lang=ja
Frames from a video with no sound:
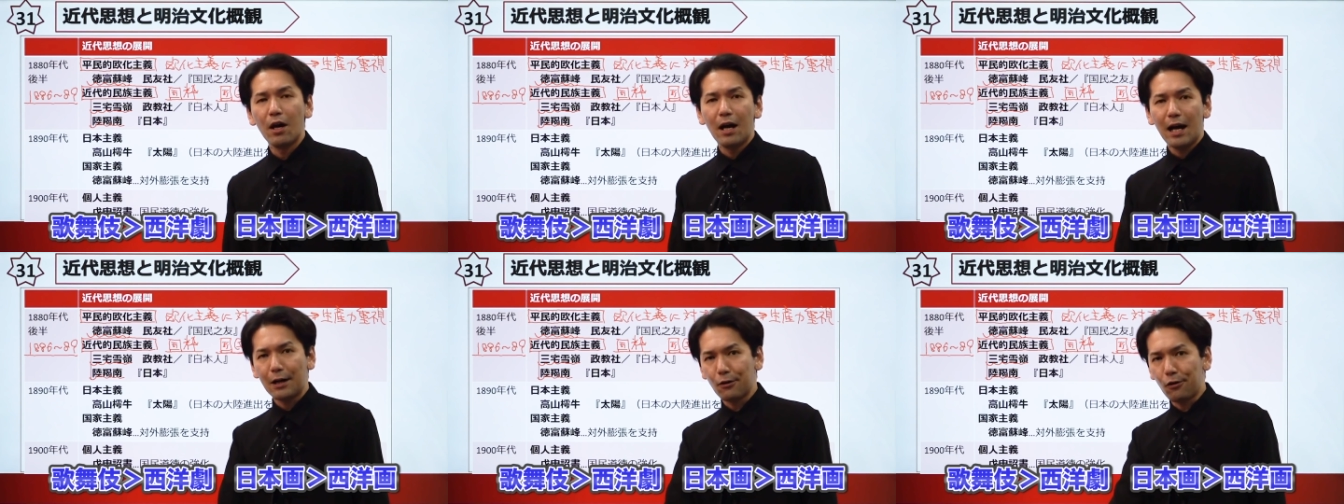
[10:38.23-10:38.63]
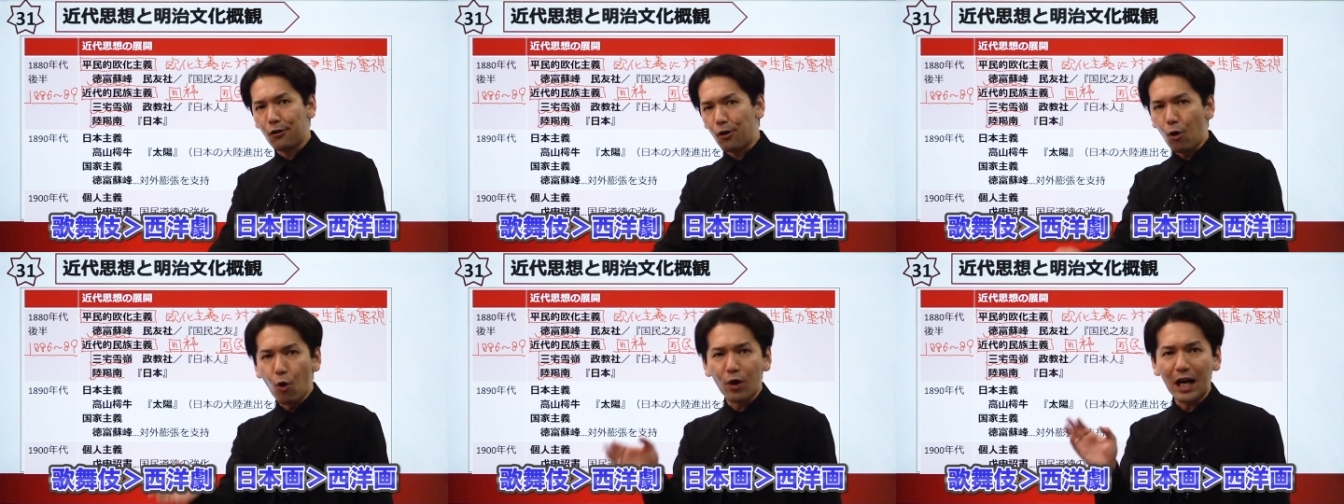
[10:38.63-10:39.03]
あ
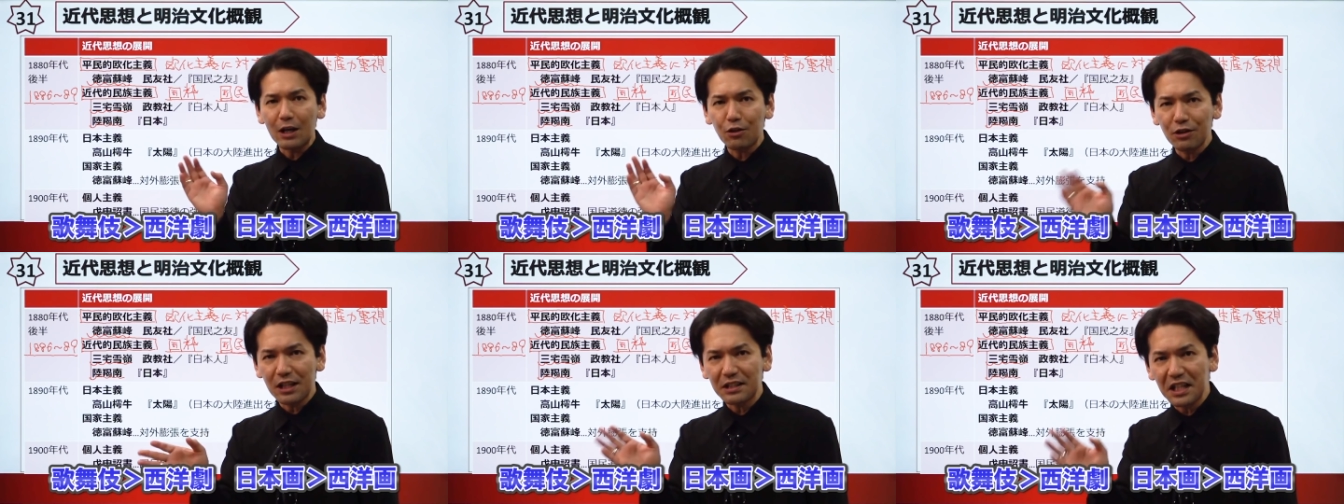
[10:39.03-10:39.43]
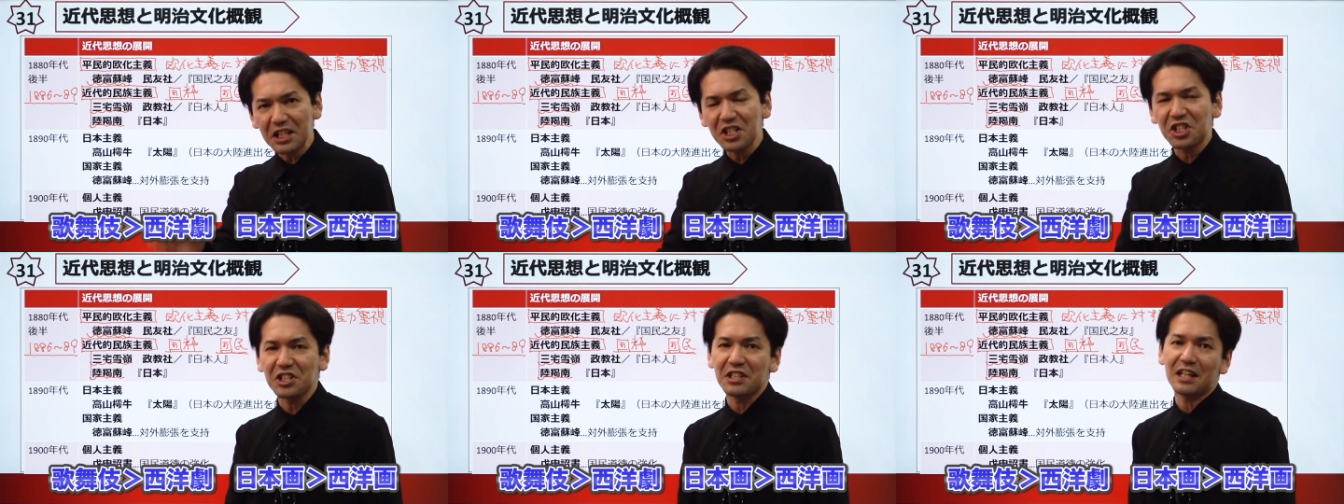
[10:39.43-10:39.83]
の、岡倉
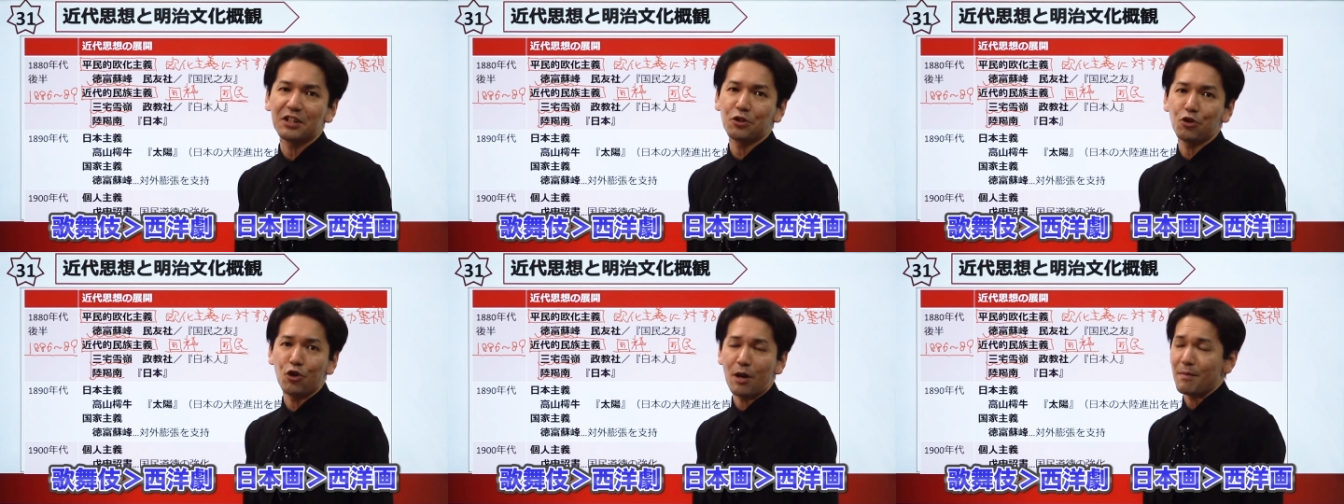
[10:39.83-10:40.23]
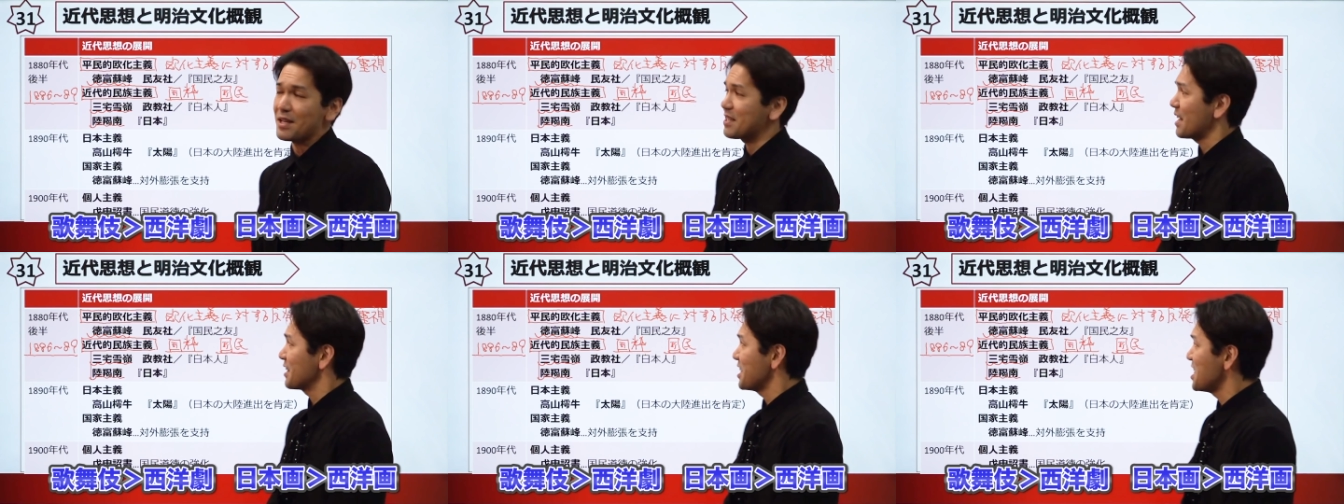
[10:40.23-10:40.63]
天心なんていうのはま
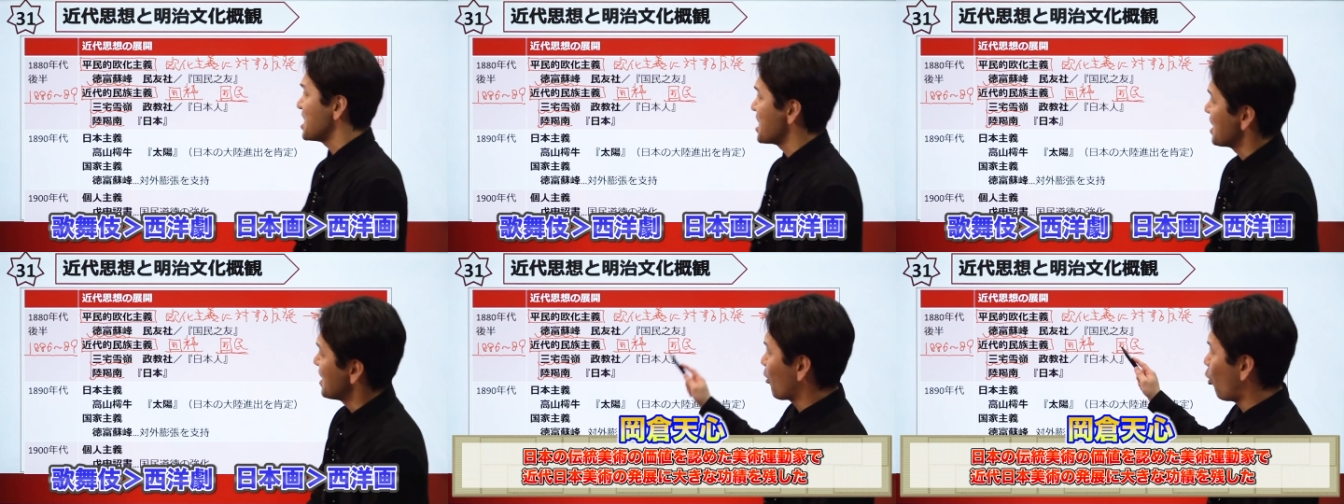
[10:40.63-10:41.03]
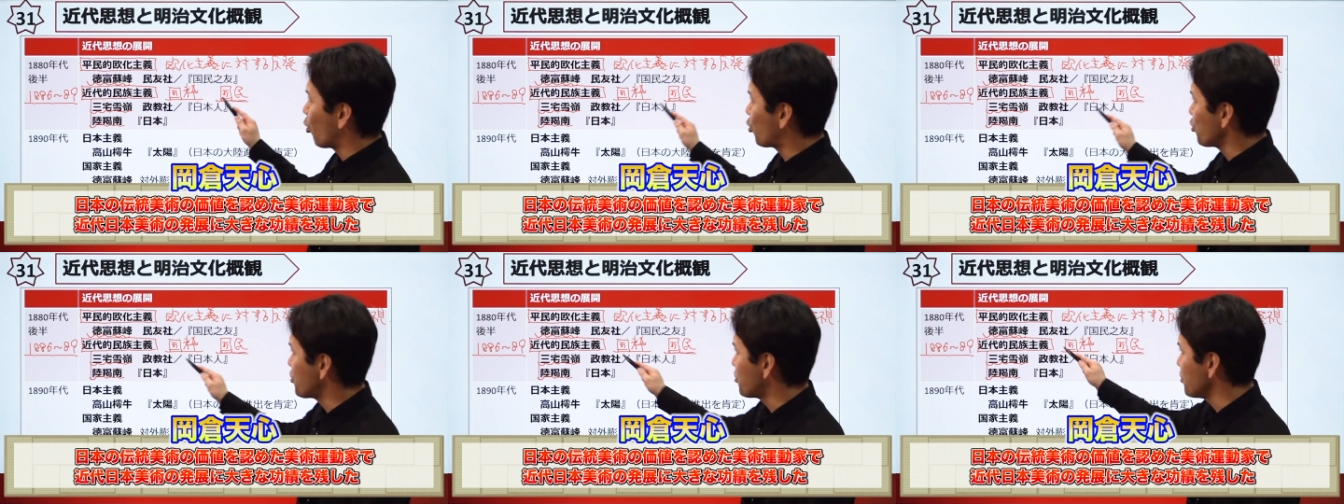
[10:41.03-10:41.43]
さに
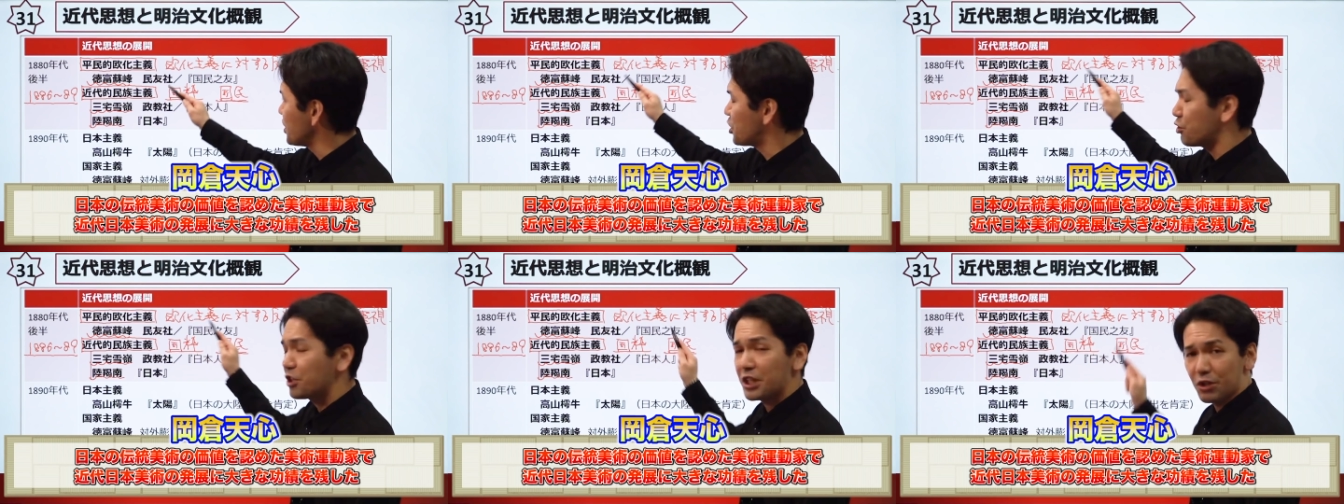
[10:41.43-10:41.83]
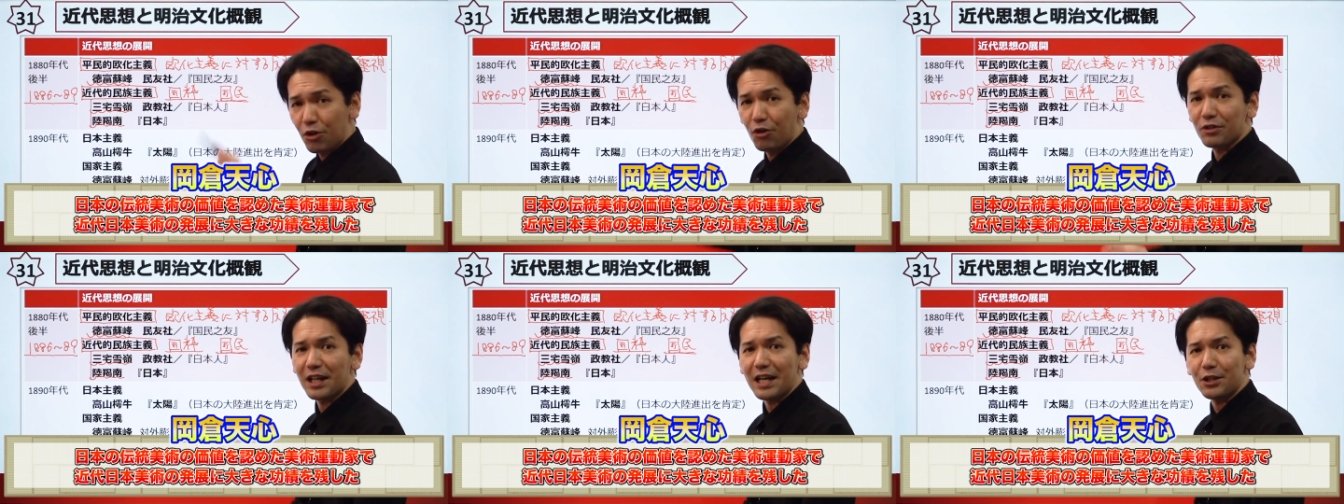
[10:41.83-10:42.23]
国粋主義
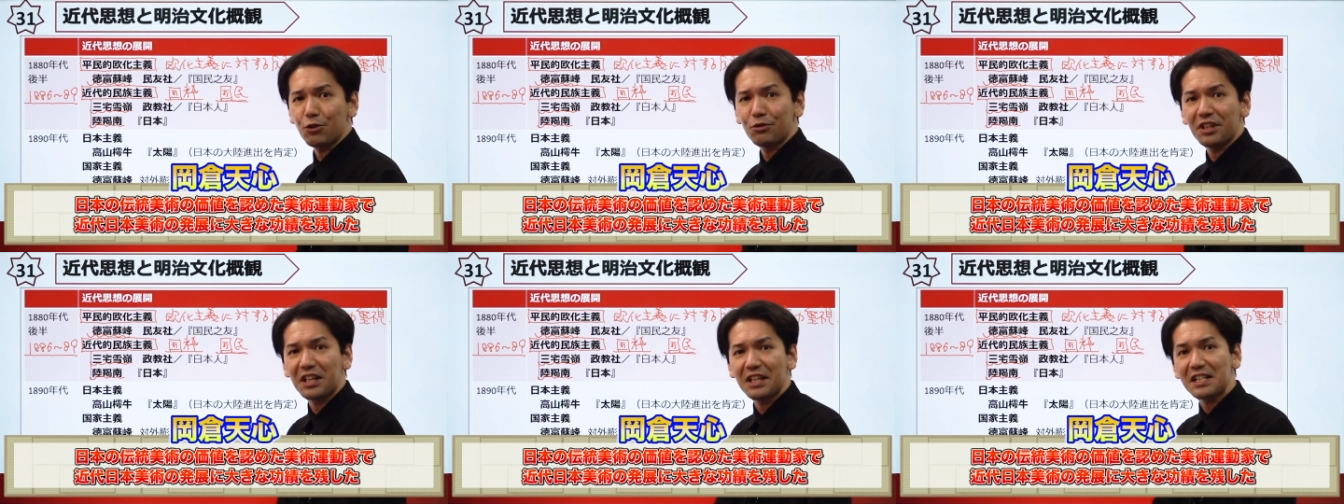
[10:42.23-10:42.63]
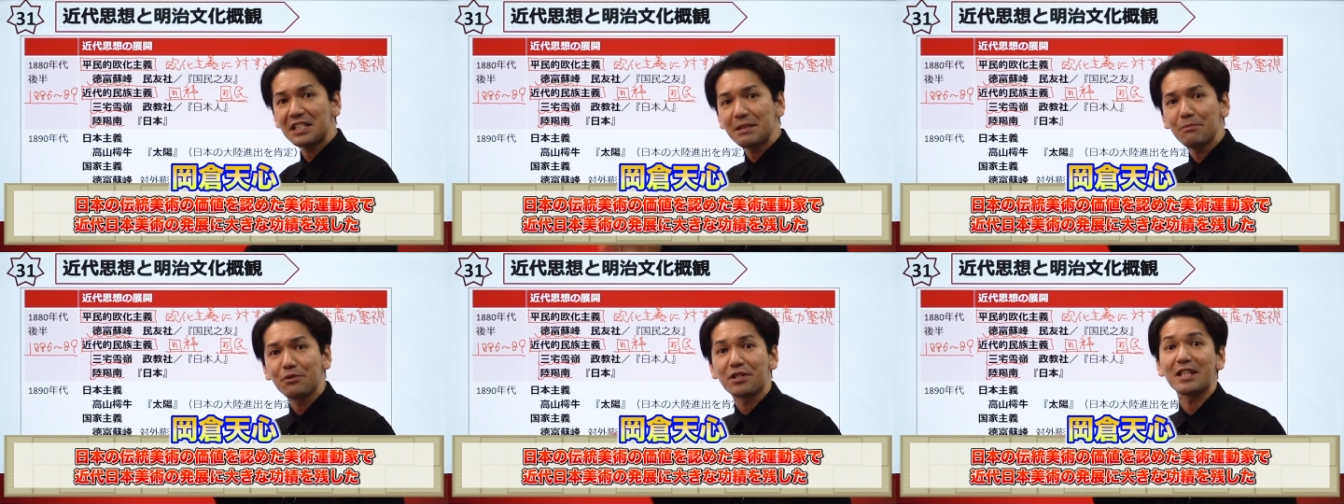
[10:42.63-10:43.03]
の代表的な
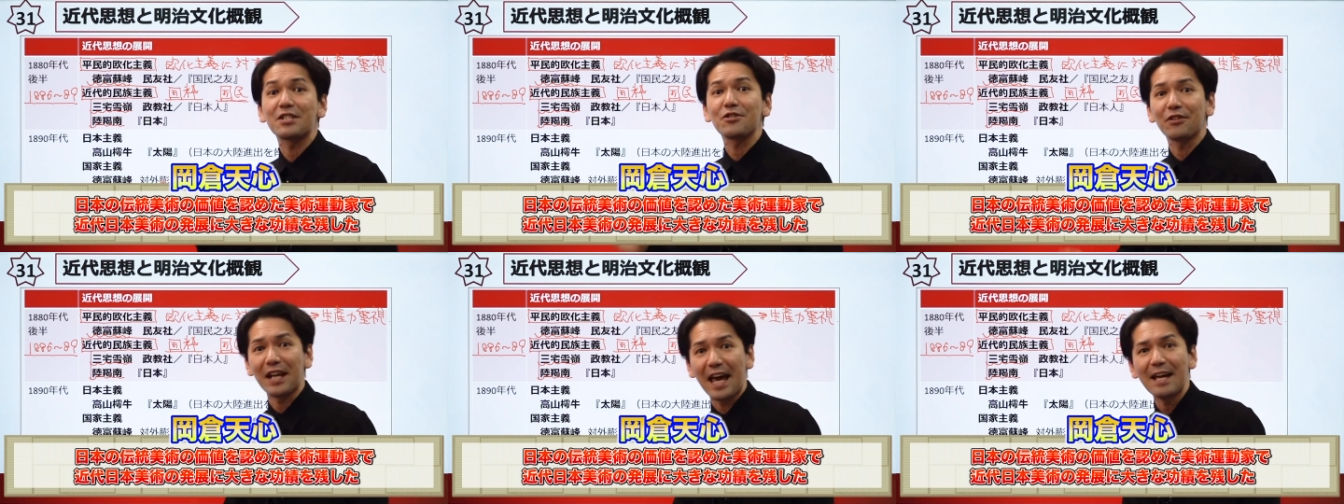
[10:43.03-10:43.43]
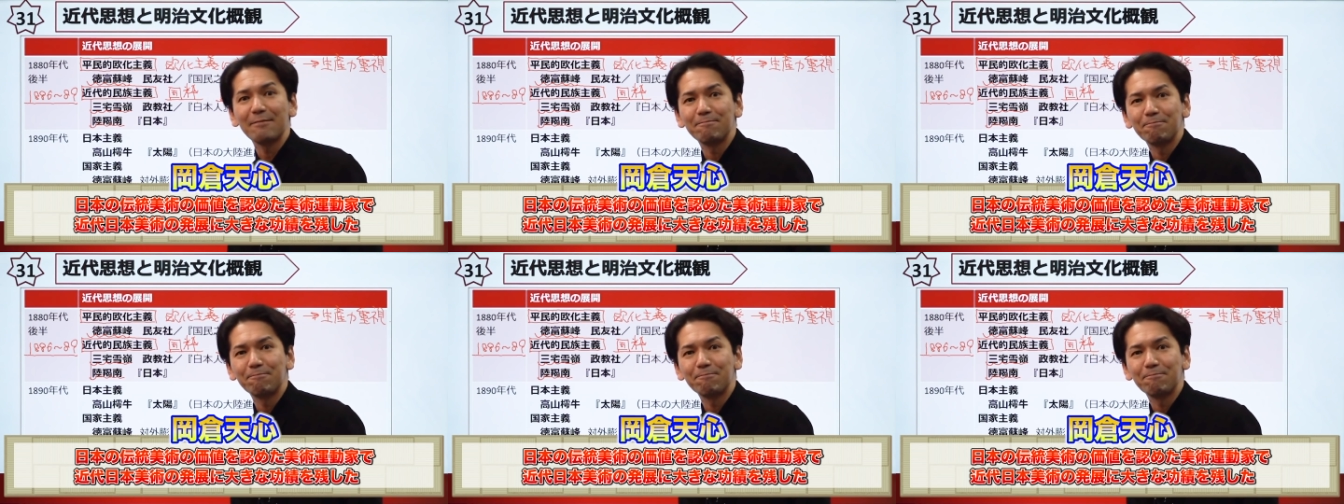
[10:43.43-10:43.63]
人物ですよね。